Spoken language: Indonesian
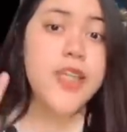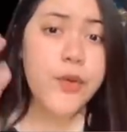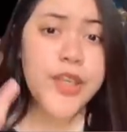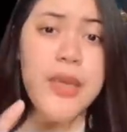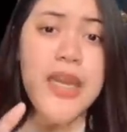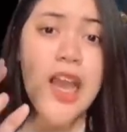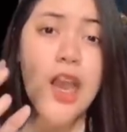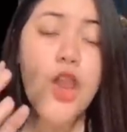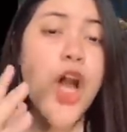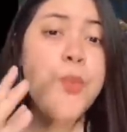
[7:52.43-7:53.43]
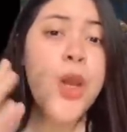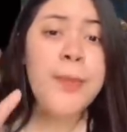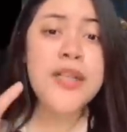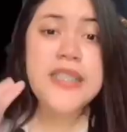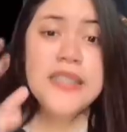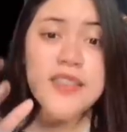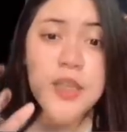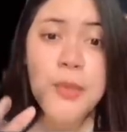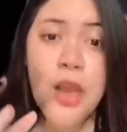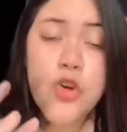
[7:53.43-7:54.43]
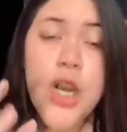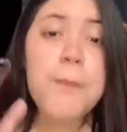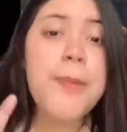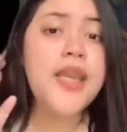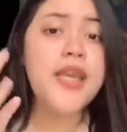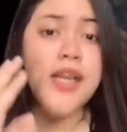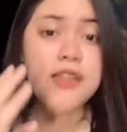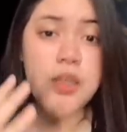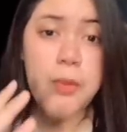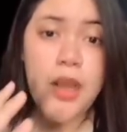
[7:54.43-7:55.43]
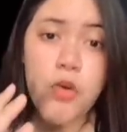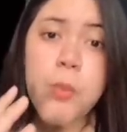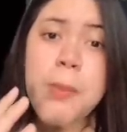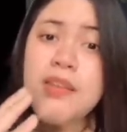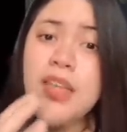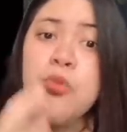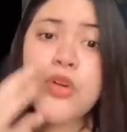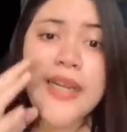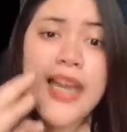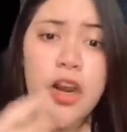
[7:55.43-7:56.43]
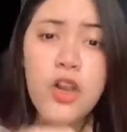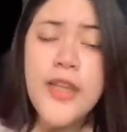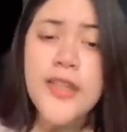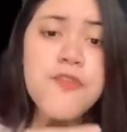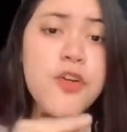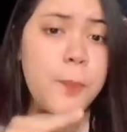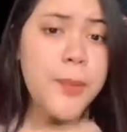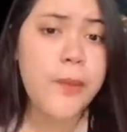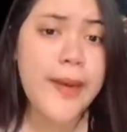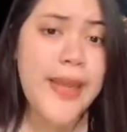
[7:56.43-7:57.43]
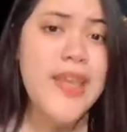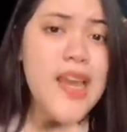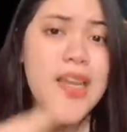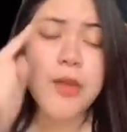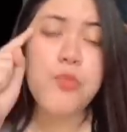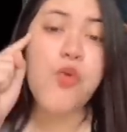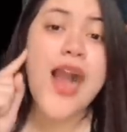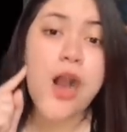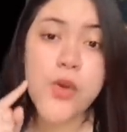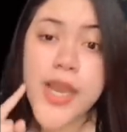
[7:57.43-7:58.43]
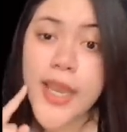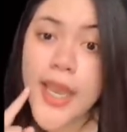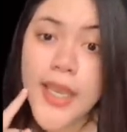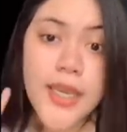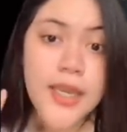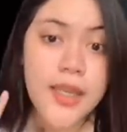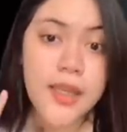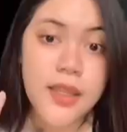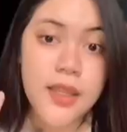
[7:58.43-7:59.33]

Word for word: Ceweknya bilang kalau kamu emang cinta sama aku dan pengen nikah sama aku pasti kamu rela kalau kita foto preweddingnya dengan muka aku yang kayak gini.